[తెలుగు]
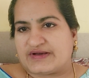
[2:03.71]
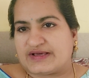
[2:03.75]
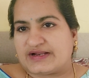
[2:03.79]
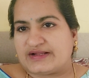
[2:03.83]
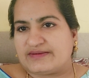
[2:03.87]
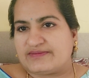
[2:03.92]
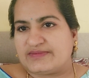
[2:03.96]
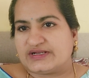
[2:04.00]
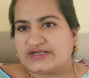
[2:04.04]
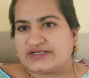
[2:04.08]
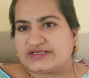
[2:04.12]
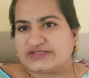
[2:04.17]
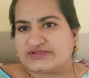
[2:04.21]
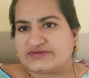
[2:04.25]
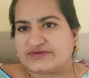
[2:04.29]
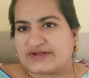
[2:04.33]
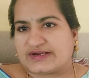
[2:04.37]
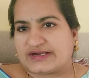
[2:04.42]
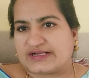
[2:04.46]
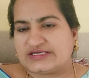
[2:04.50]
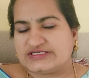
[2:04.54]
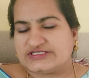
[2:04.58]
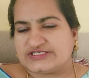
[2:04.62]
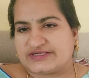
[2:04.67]
ద్వారా మనకి
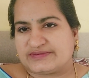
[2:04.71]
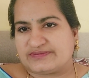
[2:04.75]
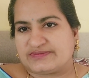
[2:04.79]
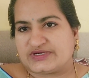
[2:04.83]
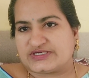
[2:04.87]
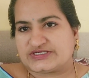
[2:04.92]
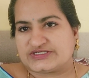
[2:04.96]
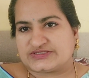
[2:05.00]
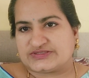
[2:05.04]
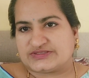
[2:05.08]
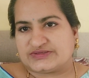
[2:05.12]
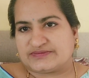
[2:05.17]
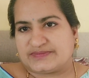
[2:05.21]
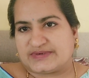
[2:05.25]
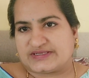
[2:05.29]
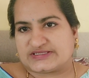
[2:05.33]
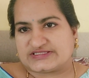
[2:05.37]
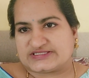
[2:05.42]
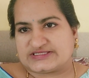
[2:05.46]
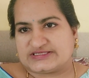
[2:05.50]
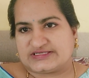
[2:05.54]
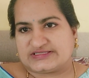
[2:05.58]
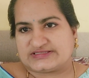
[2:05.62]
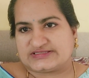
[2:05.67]
త్వరగా జర్మినేషన్
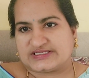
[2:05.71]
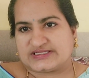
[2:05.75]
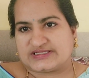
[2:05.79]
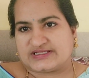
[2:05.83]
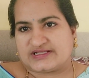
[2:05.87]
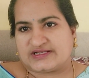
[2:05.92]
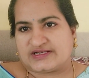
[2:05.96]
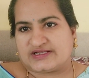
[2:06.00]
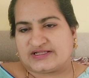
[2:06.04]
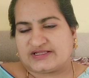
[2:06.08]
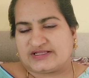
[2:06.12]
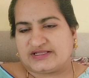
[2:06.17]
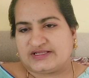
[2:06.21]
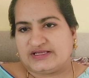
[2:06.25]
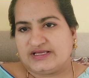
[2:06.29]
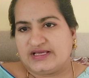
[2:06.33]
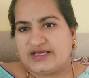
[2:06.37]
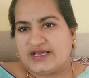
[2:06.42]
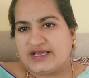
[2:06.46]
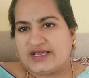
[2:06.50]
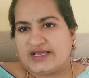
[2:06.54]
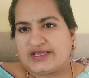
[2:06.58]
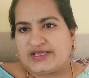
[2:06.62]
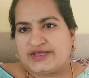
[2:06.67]
పర్సంటేజ్ అనేది
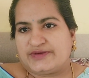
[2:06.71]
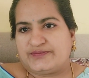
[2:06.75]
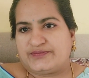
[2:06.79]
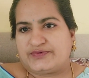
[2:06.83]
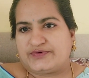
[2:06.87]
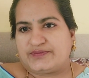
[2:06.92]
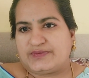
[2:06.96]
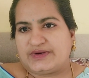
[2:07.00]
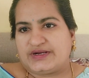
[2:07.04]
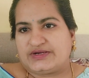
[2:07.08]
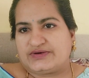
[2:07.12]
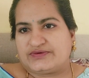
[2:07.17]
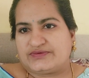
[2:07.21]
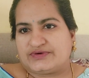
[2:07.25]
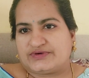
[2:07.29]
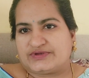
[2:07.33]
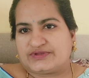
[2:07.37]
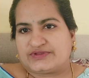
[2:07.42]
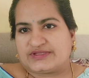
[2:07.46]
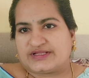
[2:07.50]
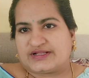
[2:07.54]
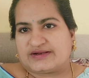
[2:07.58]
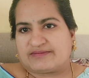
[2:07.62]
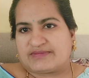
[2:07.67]
ఇంప్రూవ్మెంట్
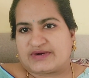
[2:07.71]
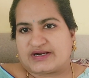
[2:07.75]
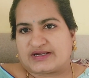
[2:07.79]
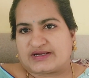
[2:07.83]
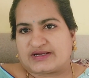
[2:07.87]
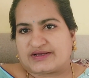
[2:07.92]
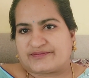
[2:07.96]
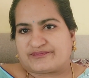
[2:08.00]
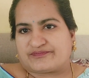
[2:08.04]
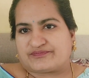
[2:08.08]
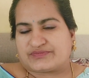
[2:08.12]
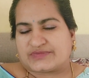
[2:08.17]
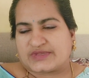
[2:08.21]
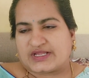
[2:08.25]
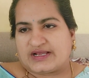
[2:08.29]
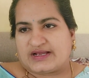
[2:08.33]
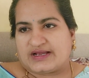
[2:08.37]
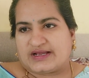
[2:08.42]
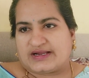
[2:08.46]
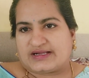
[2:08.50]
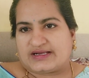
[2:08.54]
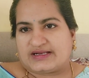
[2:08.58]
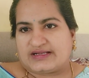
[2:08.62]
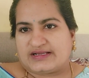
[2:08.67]
ఉంటుందన్నమాట
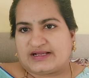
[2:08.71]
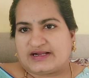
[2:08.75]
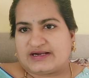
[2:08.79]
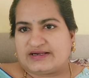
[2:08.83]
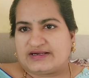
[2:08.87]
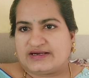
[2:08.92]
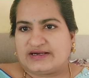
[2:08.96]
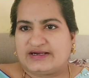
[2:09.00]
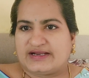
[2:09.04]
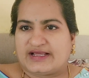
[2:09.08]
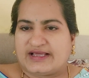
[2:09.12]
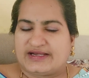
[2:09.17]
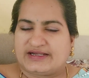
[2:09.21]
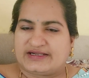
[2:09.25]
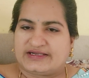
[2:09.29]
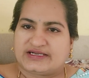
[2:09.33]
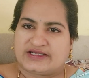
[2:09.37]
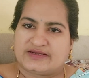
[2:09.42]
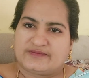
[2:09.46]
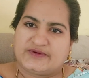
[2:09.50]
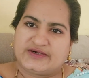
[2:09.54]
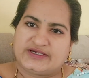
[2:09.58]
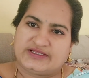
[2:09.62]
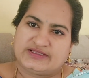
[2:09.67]
అట్లా కాకుండా
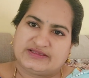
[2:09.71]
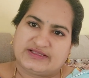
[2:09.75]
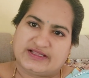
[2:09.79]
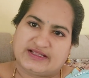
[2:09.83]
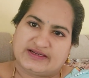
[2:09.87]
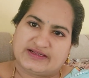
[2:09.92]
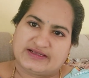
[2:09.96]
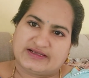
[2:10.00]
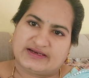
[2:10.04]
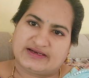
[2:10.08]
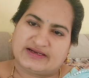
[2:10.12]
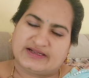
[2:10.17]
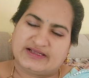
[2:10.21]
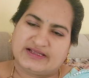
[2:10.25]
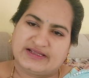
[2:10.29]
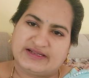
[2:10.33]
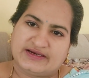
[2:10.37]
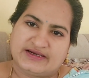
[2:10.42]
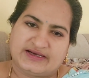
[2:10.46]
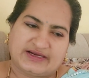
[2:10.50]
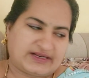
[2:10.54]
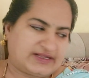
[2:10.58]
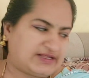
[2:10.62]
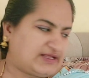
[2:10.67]
డైరెక్ట్గా పెట్టిన దానికన్నా ఈ
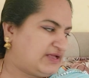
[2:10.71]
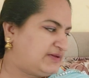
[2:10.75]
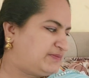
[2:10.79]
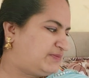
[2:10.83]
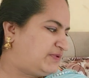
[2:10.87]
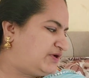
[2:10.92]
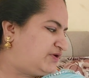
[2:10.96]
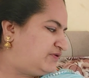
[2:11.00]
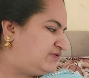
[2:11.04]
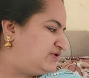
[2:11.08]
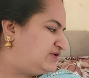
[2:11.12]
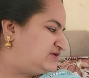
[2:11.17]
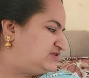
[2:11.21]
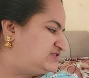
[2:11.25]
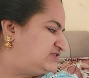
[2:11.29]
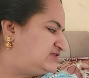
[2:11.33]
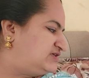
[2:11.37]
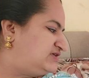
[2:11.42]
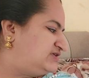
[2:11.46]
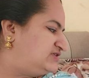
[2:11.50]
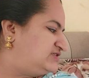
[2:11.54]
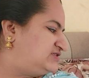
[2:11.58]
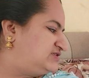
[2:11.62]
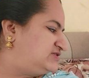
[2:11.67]
డ్రై అయిపోయి ఉన్న
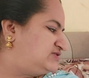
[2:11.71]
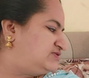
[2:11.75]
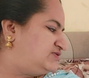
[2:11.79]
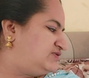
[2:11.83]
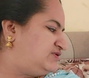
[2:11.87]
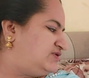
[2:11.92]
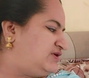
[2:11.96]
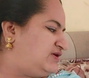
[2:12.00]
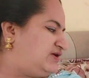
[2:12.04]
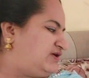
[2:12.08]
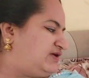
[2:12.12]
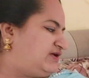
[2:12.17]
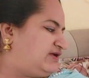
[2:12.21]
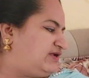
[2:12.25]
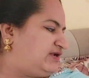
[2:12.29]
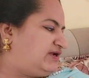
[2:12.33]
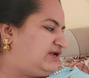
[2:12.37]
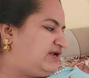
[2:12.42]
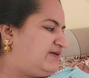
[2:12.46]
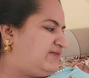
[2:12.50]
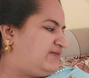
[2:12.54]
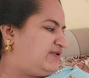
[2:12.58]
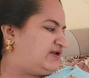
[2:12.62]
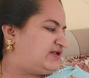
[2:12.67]
సీడ్స్
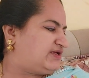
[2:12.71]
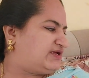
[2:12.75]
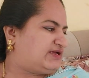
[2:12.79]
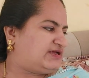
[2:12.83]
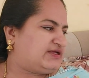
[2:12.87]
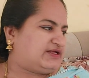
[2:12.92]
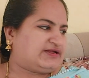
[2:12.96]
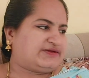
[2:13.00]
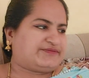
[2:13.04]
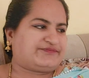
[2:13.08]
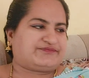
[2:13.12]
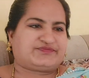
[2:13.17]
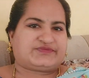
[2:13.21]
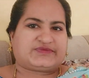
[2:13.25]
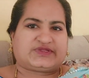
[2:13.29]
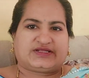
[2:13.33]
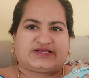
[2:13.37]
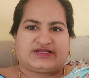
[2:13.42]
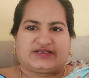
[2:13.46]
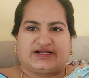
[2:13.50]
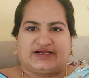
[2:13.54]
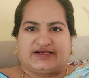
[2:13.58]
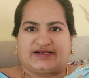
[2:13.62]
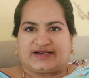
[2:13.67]
ఇట్లా మనకి
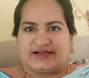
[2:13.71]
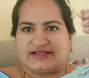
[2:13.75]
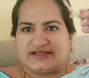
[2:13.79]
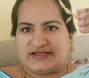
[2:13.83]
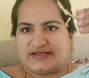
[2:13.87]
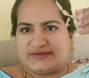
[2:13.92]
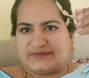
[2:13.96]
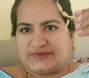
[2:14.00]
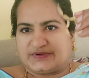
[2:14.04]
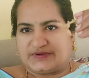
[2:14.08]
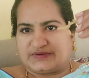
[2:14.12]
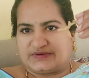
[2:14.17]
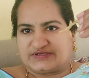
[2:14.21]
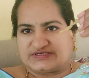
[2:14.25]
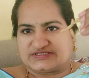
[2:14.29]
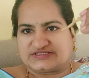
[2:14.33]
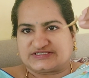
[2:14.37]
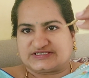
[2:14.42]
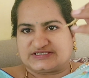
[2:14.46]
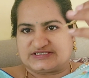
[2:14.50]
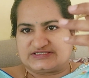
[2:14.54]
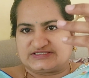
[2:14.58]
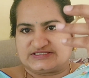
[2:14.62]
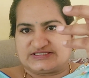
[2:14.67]
ఇట్లా డ్రై అయిపోయిన
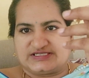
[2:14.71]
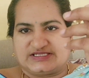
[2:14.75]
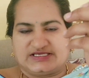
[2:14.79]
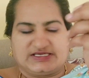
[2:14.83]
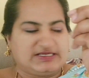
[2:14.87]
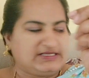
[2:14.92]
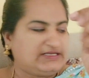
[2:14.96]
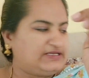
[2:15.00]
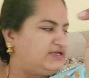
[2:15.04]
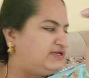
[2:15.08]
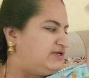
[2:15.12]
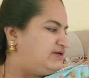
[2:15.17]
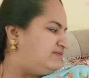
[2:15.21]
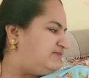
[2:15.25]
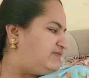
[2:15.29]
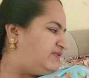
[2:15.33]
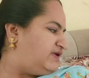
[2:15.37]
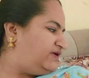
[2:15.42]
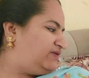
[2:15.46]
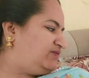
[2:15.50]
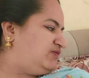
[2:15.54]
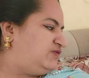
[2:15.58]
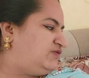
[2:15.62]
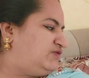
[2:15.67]
సీడ్స్ని
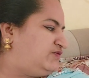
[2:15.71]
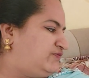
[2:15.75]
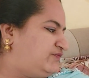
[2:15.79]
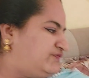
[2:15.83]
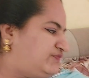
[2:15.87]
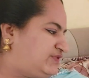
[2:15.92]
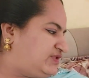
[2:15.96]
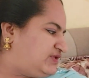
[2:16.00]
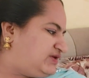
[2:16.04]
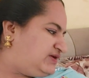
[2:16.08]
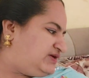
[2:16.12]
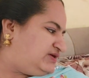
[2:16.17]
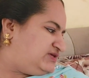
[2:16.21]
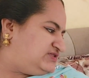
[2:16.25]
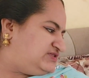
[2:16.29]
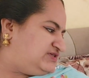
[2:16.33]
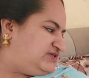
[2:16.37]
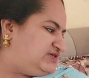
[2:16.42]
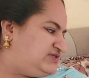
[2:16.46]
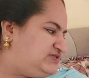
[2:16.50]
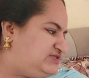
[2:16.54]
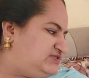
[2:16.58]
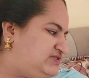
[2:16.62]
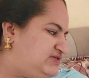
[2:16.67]
మనము ఈ
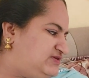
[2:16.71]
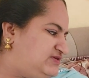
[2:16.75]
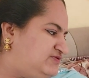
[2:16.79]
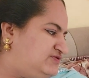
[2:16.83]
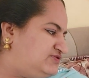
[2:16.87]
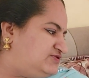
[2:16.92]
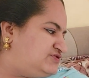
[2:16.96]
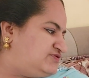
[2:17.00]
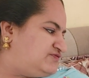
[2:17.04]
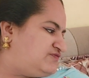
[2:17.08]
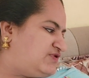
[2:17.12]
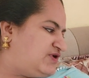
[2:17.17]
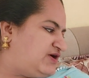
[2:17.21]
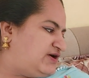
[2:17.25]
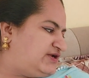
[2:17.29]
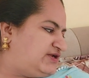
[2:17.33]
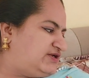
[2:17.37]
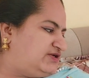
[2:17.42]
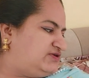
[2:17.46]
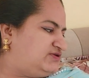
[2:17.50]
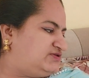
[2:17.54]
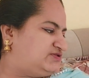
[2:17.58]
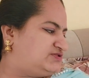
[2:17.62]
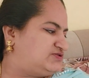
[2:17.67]
సీడ్స్ని కొంచెం
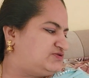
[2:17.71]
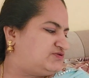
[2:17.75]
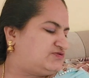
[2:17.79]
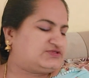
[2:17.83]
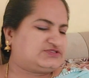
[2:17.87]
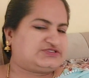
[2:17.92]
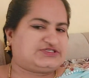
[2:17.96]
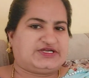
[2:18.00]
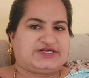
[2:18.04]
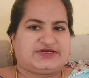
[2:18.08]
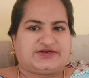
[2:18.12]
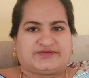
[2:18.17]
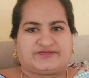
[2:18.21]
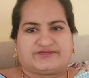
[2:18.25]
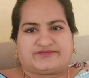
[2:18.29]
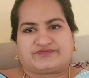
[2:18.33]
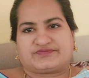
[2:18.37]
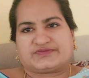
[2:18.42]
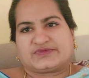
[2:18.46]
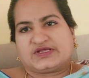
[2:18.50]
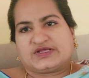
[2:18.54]
వాటర్లో సోక్ చేయడం